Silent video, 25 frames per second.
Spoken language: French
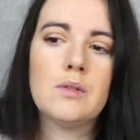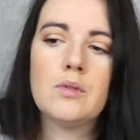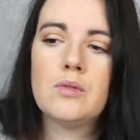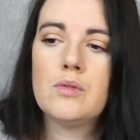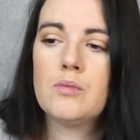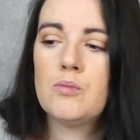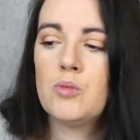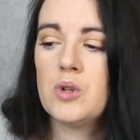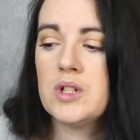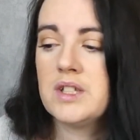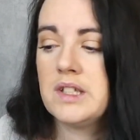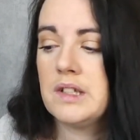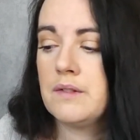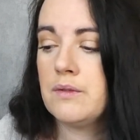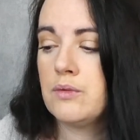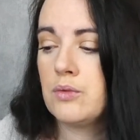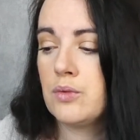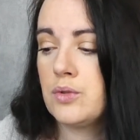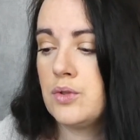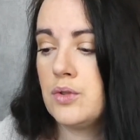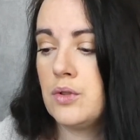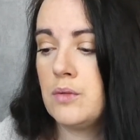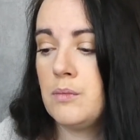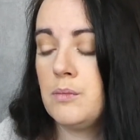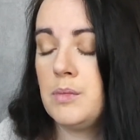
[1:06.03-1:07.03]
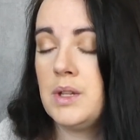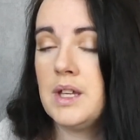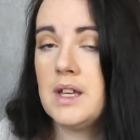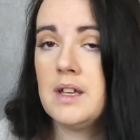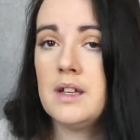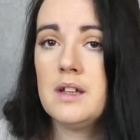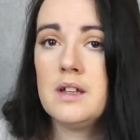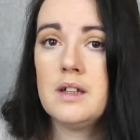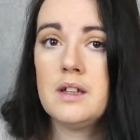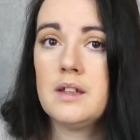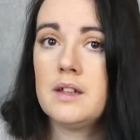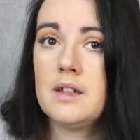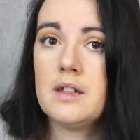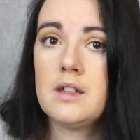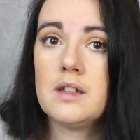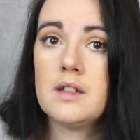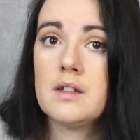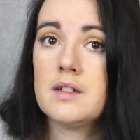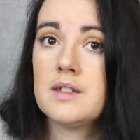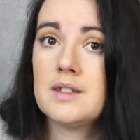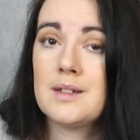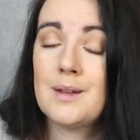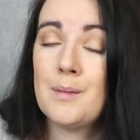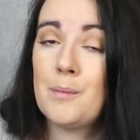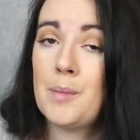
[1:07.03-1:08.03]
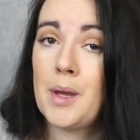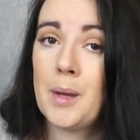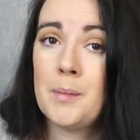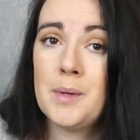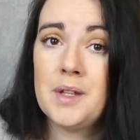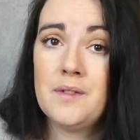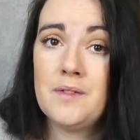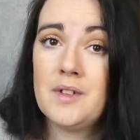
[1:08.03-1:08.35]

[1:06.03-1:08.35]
euh, moi ça fonctionne bien et ça me permet